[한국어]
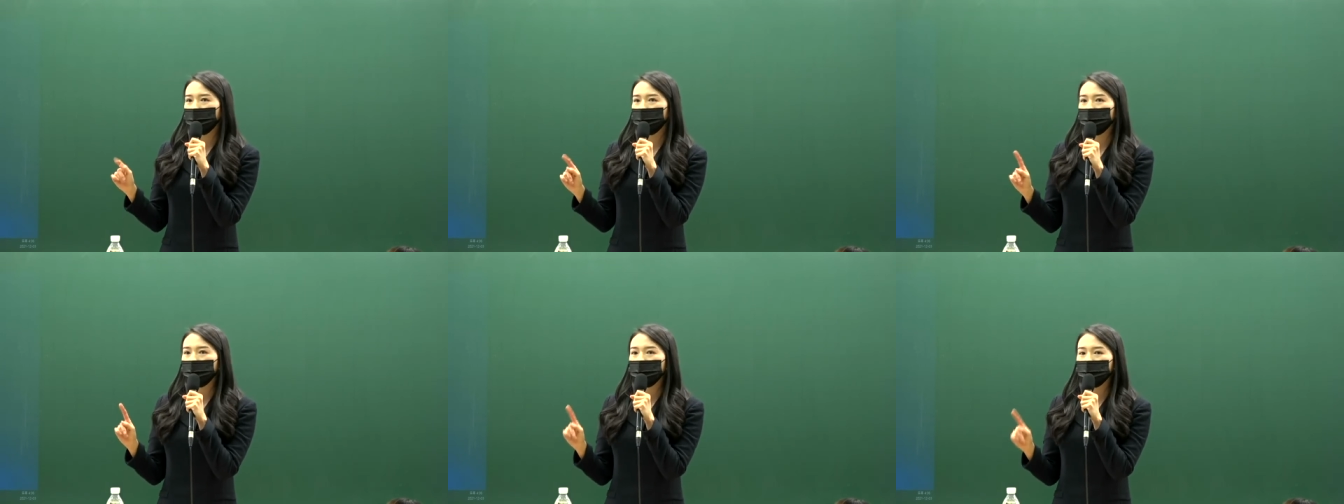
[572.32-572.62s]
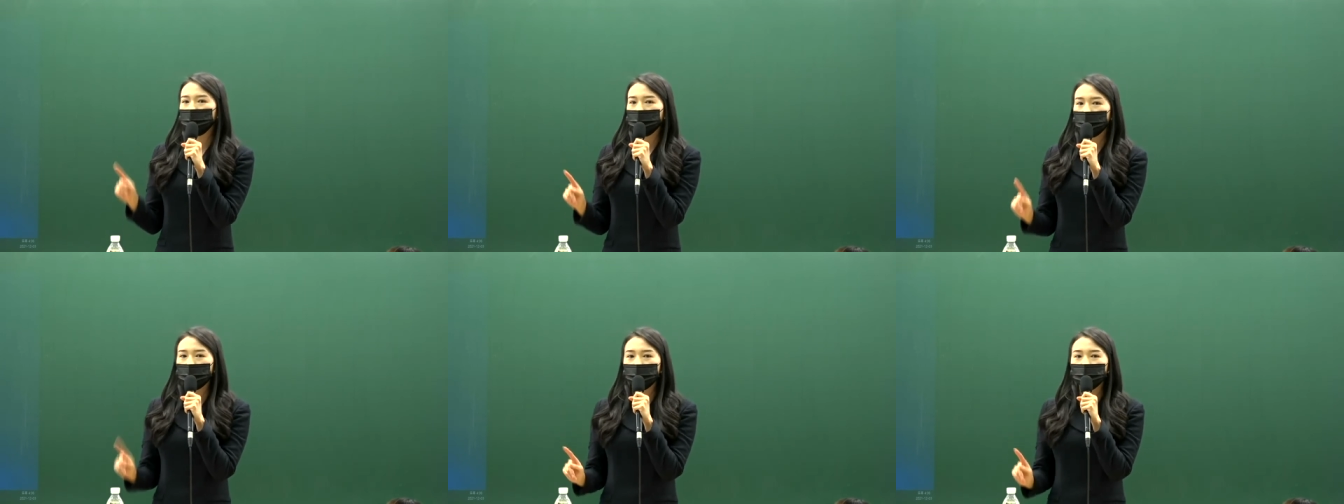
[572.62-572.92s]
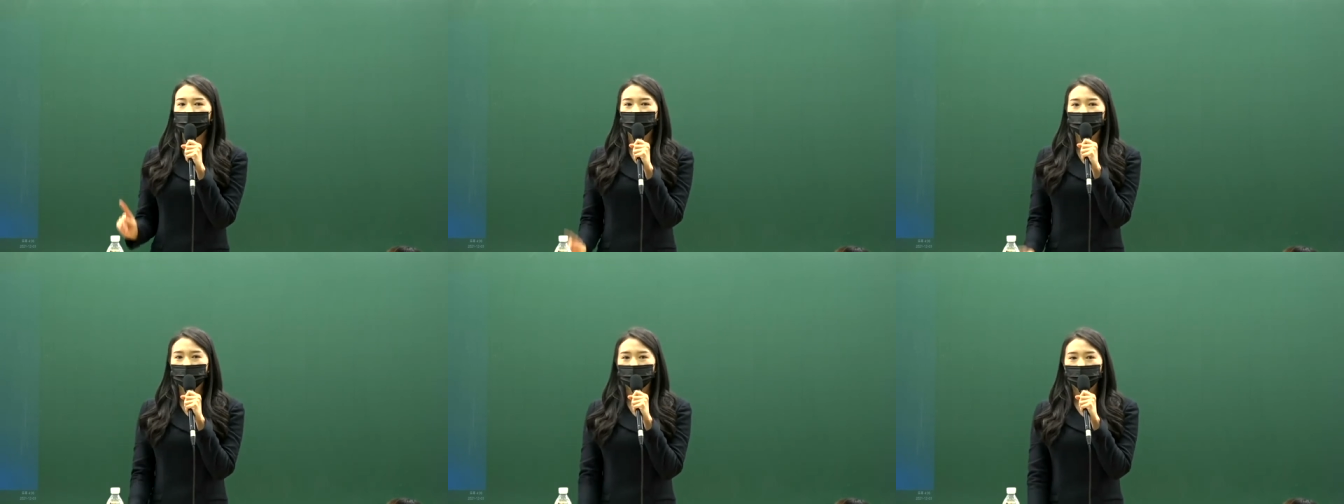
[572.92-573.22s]
1회독 해야
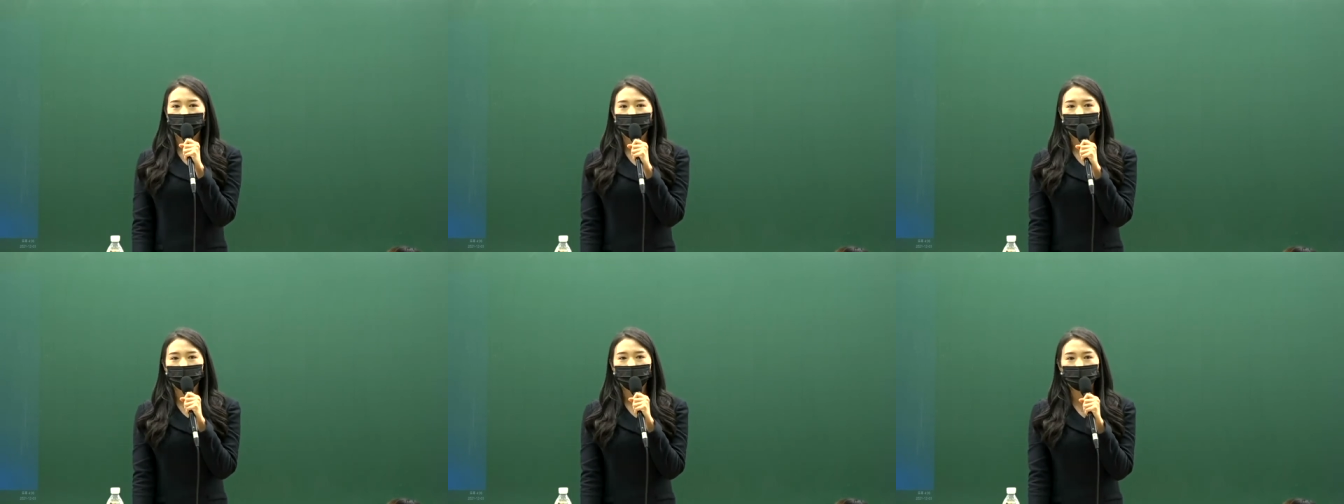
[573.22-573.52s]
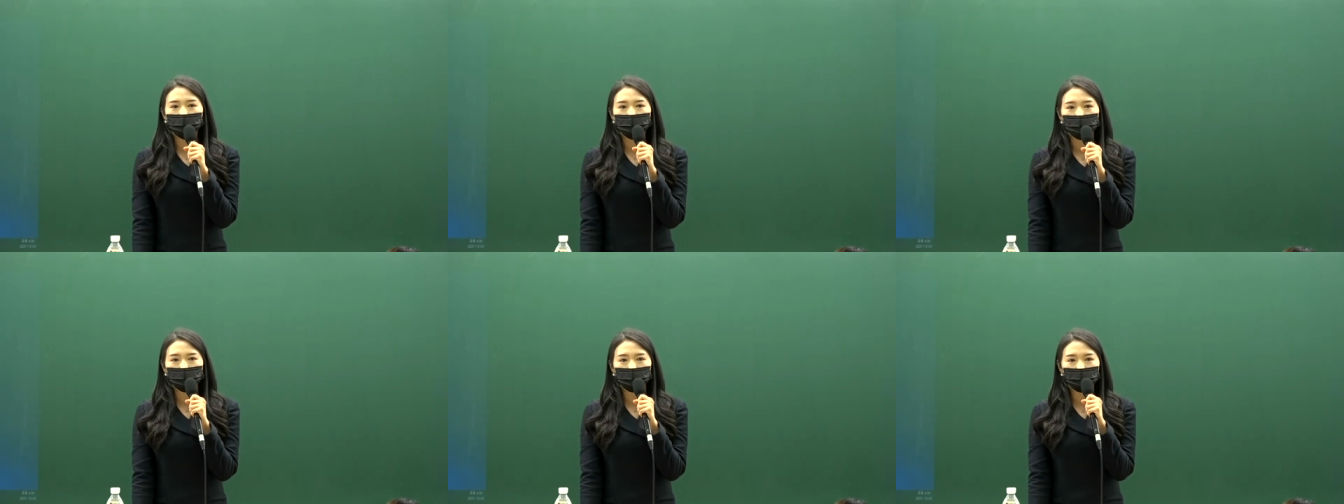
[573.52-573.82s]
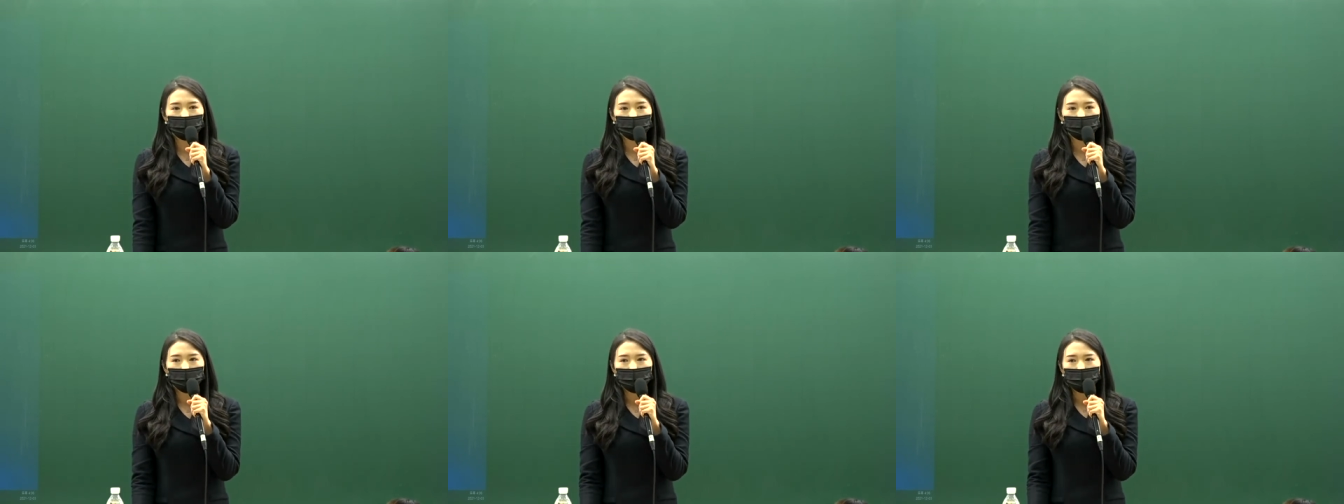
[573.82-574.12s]
되잖아요
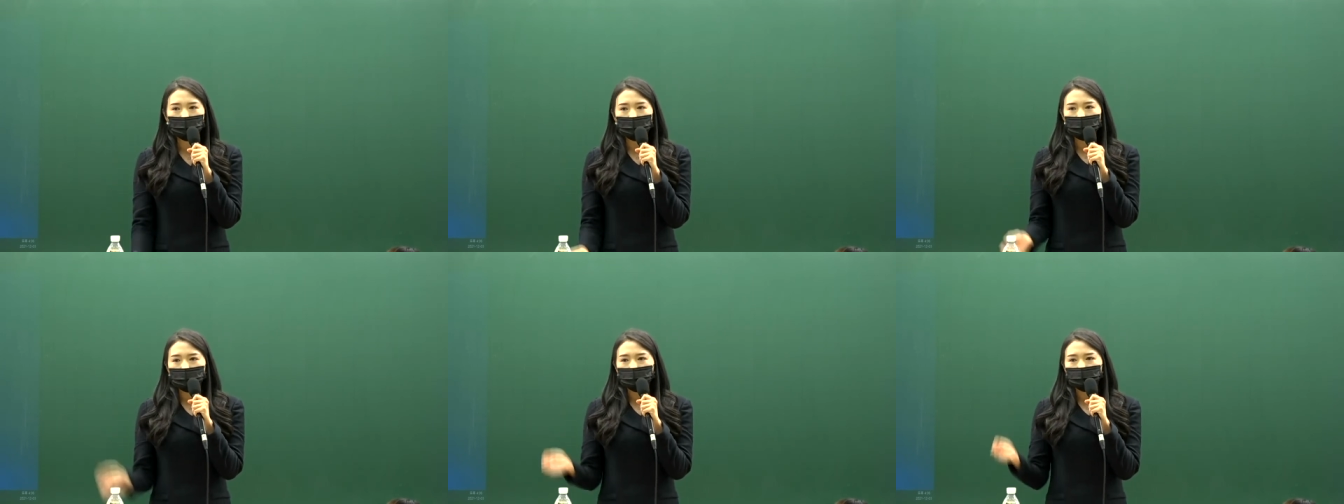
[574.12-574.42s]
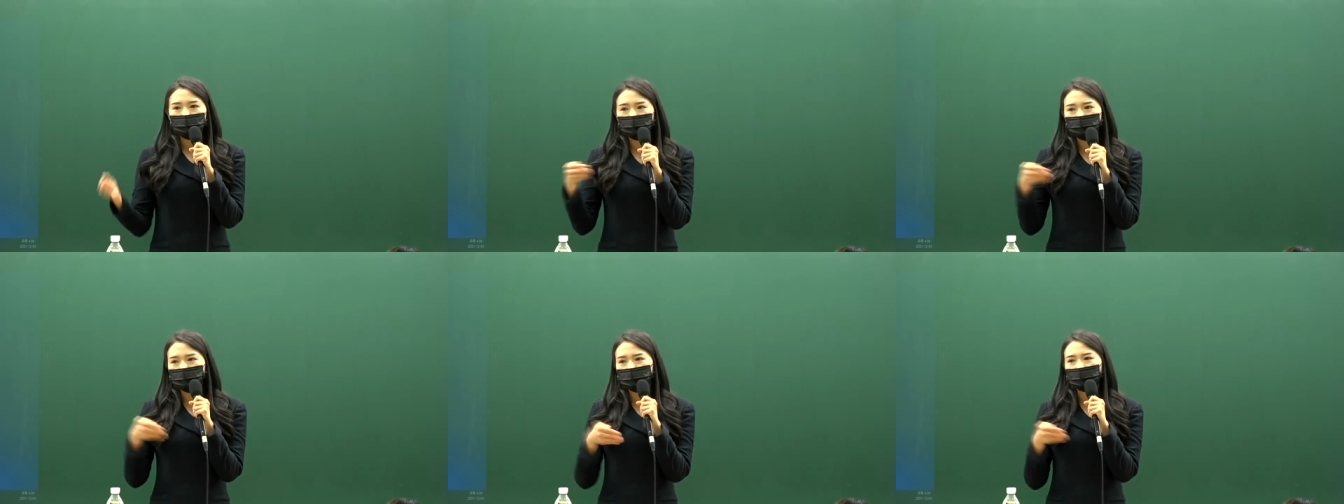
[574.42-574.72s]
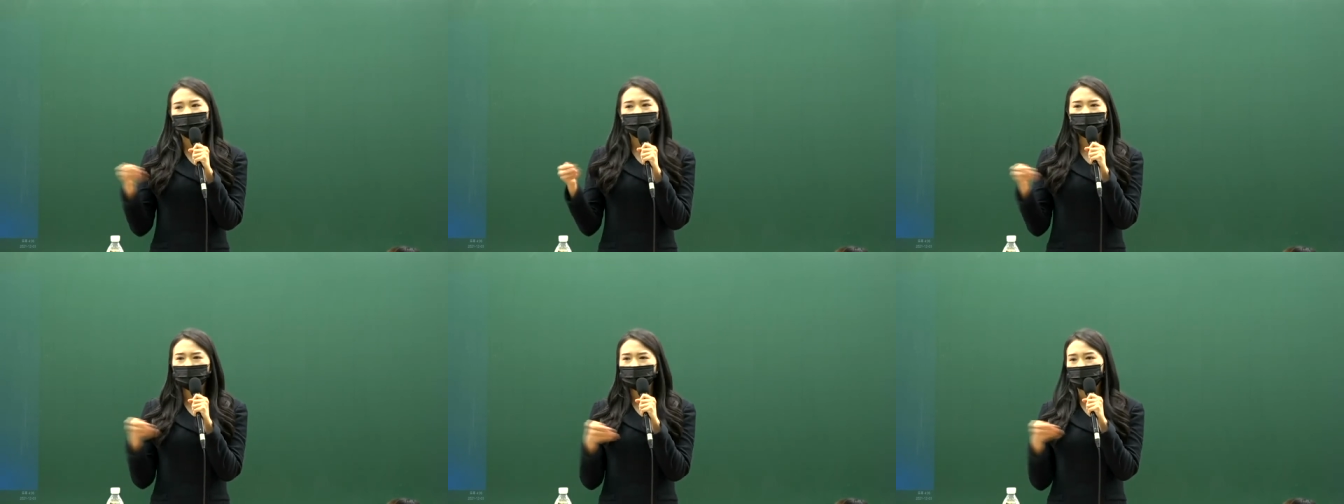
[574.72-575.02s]
그러니까 추가
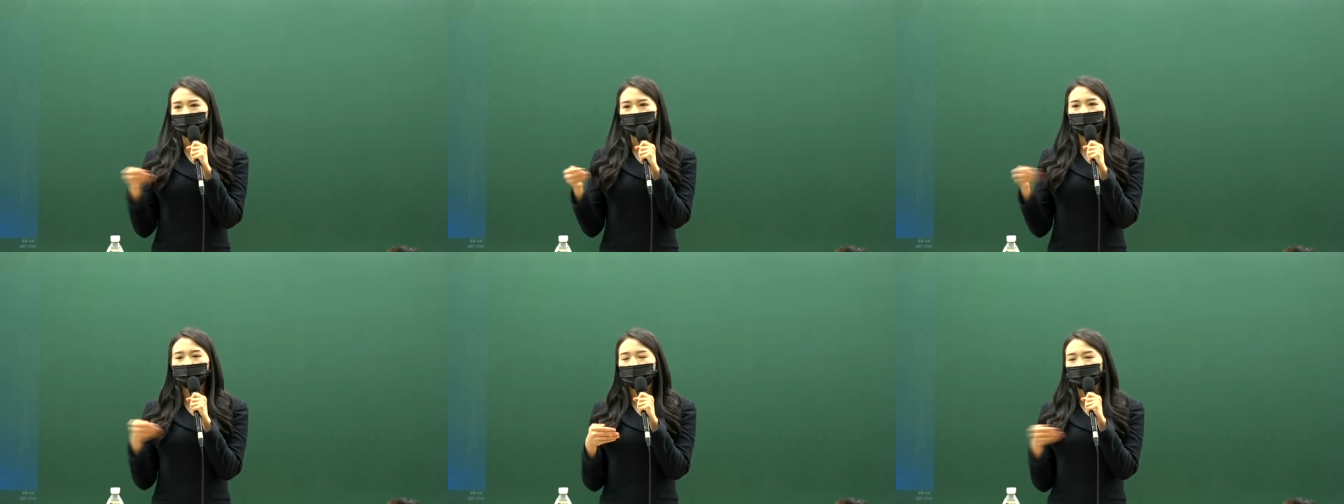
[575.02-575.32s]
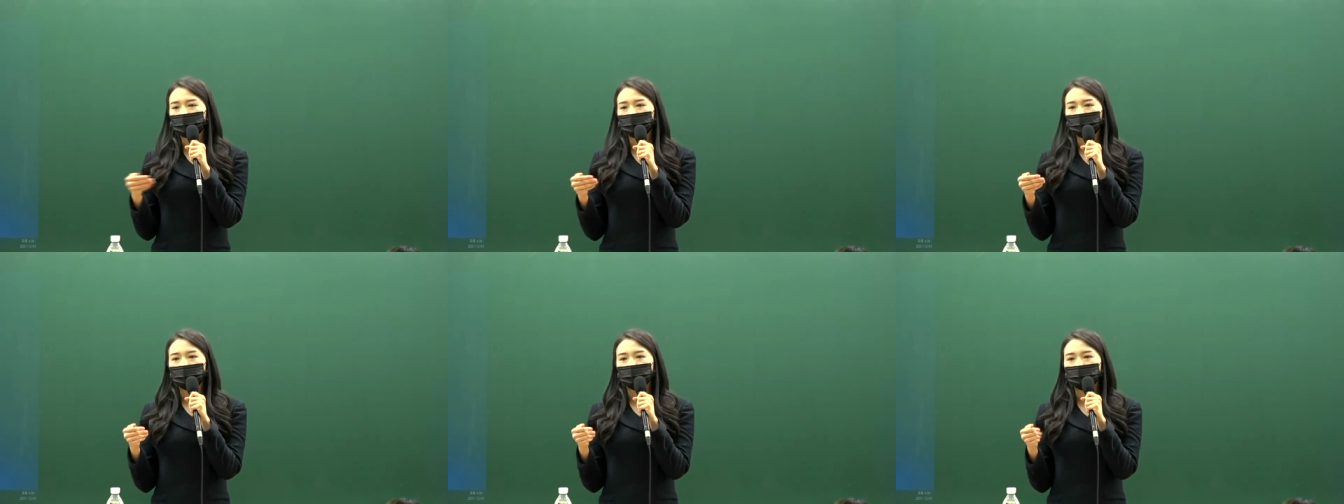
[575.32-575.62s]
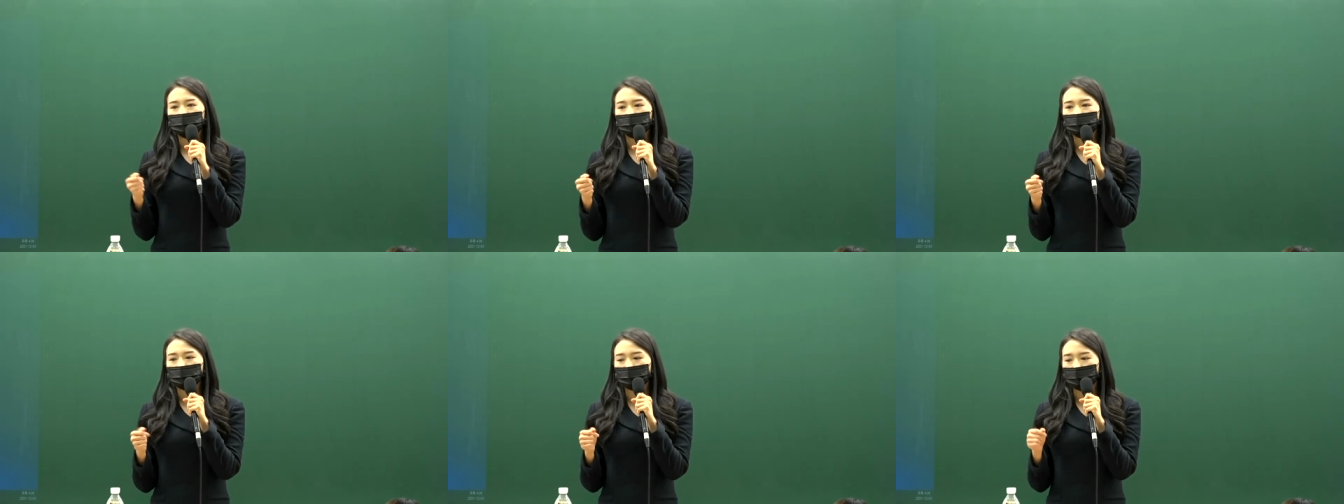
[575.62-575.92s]
추가 추가하지
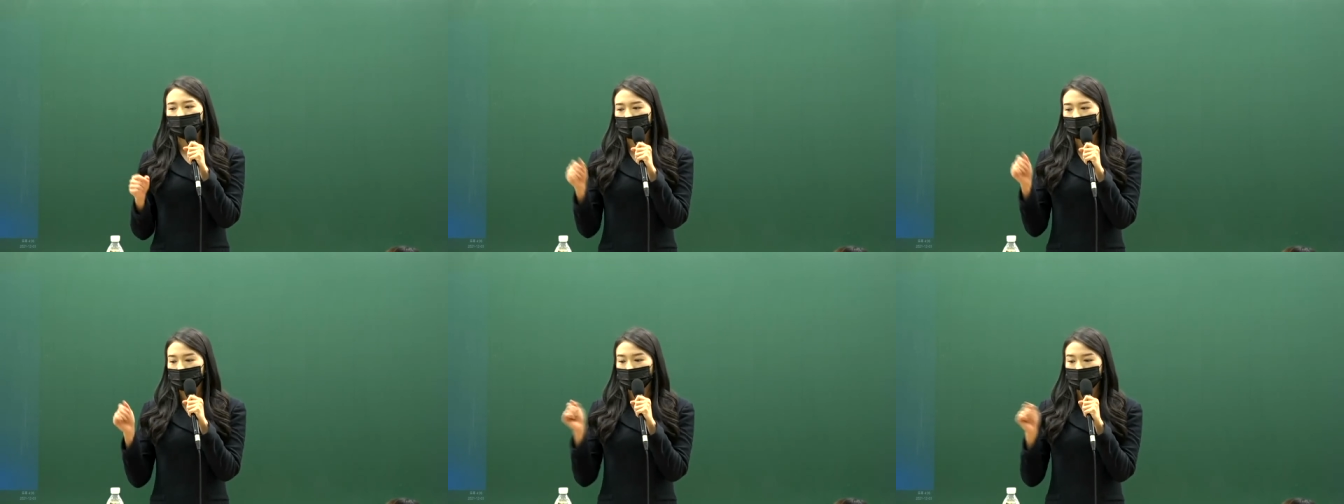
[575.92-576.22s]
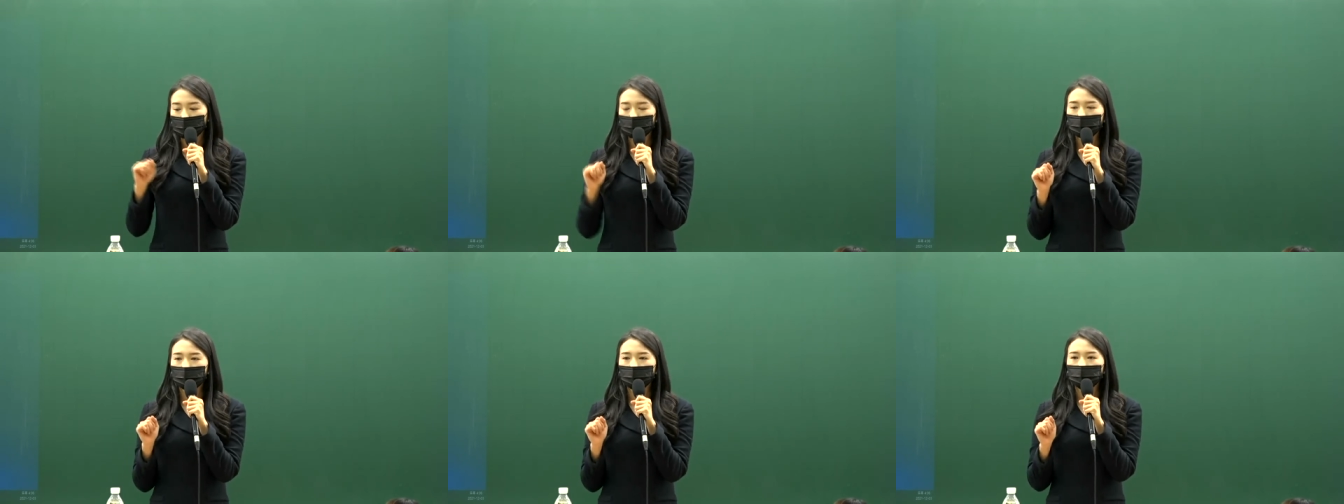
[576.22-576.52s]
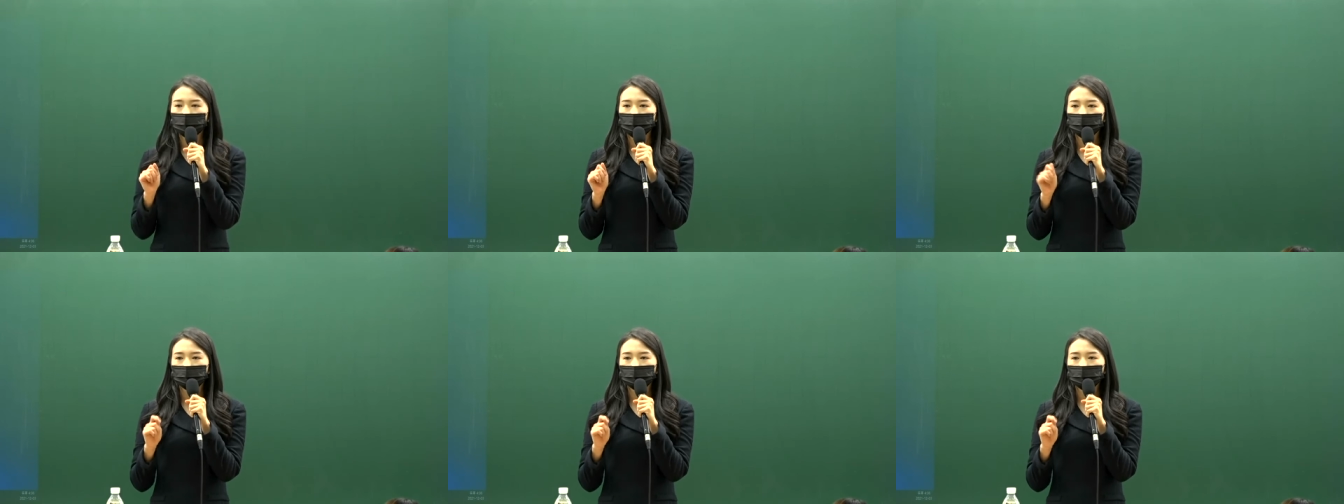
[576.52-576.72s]
마시고 아나 이거 챙겨야지